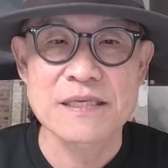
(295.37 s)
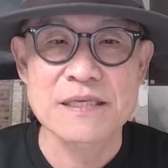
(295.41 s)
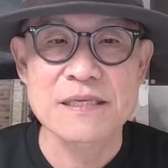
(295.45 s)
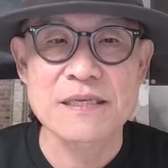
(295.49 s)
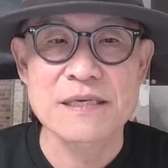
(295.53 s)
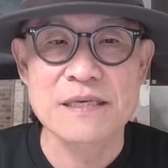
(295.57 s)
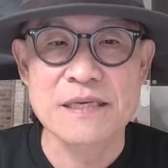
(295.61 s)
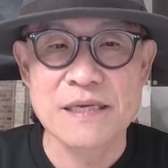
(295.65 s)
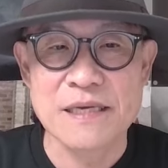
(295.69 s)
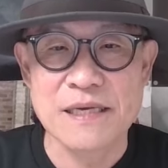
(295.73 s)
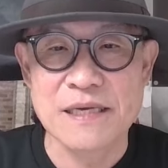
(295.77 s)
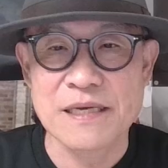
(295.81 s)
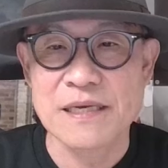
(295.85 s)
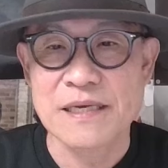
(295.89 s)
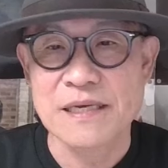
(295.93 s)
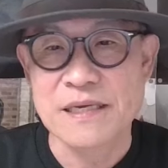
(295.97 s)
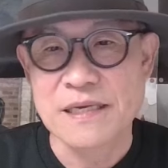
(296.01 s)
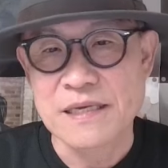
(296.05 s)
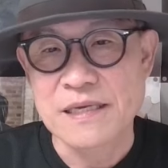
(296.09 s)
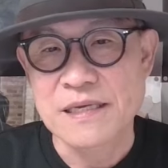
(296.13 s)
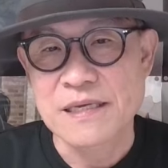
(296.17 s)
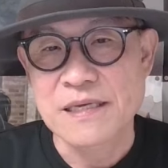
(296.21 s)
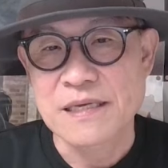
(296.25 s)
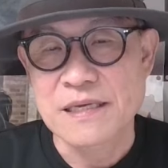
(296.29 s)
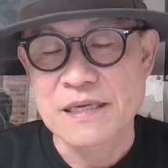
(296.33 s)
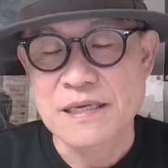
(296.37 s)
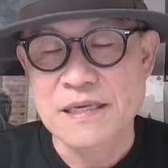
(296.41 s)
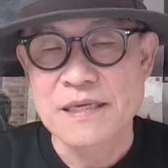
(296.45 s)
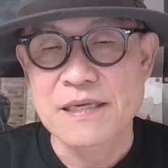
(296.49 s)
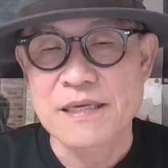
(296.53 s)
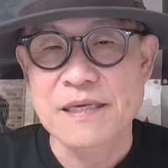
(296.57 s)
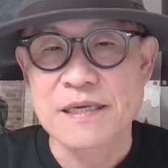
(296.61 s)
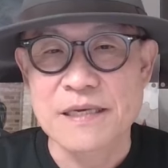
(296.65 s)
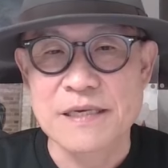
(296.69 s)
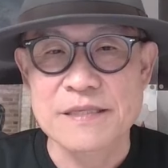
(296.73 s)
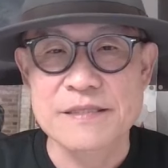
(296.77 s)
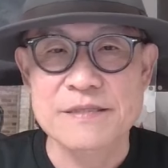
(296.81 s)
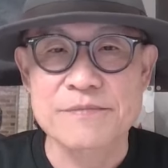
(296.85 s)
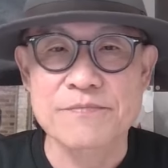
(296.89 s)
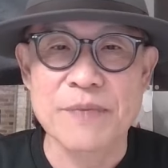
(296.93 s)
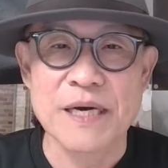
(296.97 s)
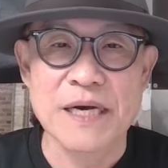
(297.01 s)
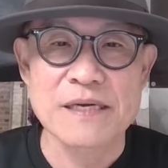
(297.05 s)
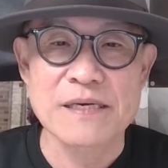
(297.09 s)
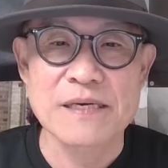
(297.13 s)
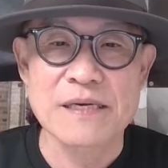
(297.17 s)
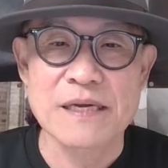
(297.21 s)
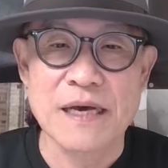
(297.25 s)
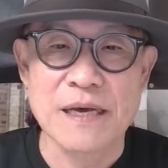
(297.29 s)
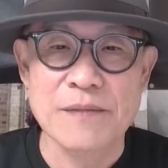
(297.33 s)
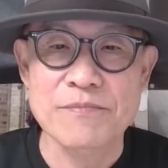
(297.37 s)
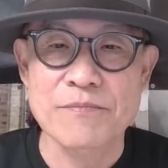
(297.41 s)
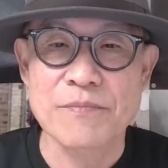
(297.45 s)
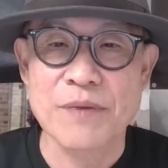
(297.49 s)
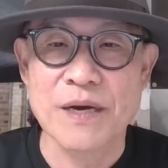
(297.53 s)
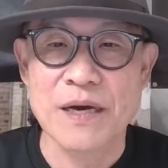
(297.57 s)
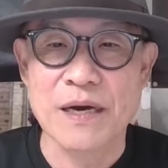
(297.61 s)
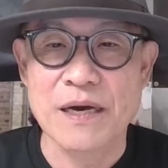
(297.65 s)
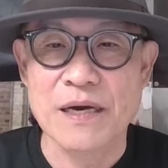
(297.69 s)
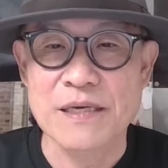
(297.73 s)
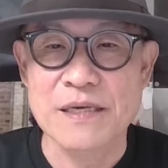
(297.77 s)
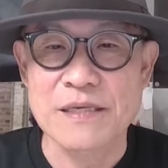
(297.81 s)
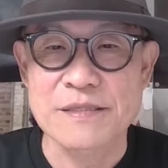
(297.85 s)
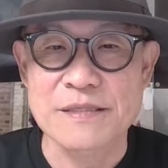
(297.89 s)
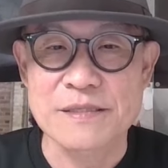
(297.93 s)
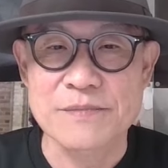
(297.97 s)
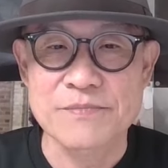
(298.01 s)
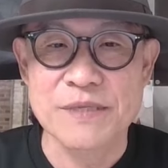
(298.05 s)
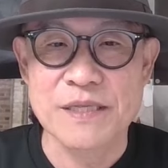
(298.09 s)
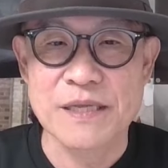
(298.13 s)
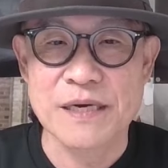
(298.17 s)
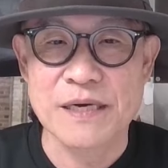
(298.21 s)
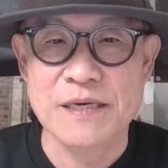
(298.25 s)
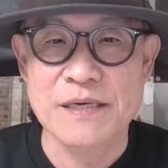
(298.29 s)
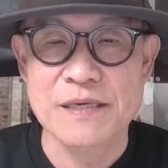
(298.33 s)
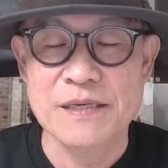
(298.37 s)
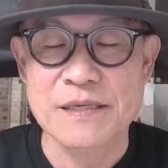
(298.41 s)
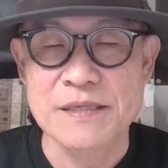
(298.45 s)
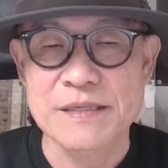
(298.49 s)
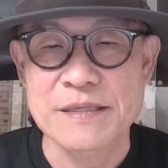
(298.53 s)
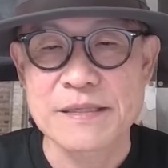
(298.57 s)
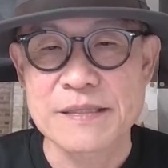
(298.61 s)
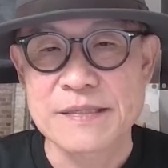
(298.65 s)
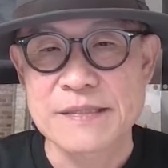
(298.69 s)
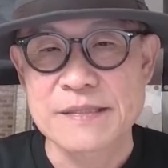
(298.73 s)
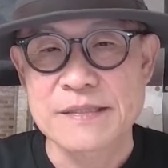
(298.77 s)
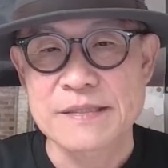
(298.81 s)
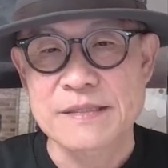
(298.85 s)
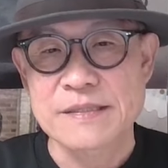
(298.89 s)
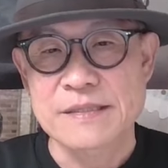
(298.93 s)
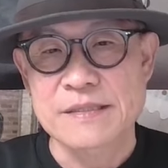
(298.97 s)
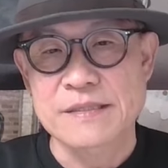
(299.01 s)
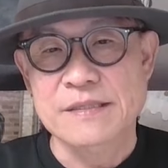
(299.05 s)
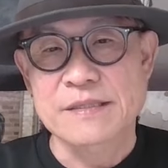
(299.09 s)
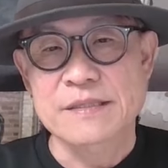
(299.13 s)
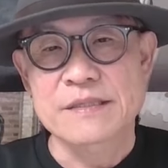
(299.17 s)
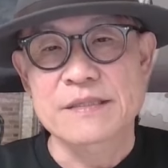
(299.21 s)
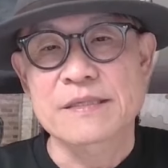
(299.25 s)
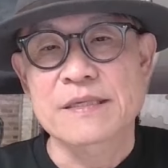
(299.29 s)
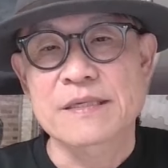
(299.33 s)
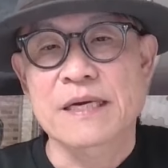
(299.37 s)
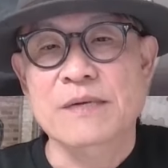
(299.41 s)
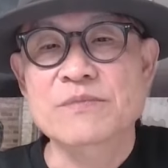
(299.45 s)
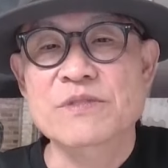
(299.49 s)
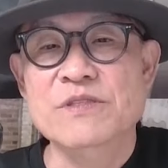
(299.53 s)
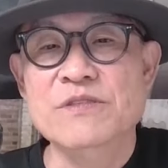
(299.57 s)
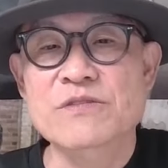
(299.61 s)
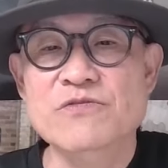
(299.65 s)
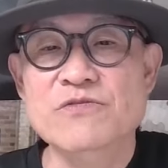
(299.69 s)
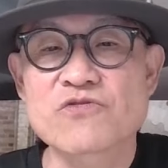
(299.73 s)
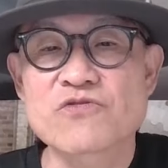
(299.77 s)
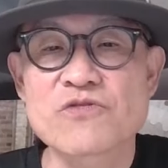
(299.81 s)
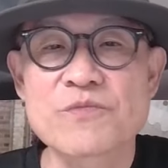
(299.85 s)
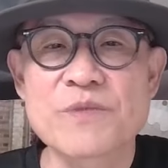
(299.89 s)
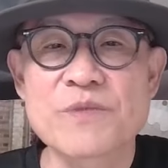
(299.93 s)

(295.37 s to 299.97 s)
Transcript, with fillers: 이렇게 말한 바 있습니다. 아무튼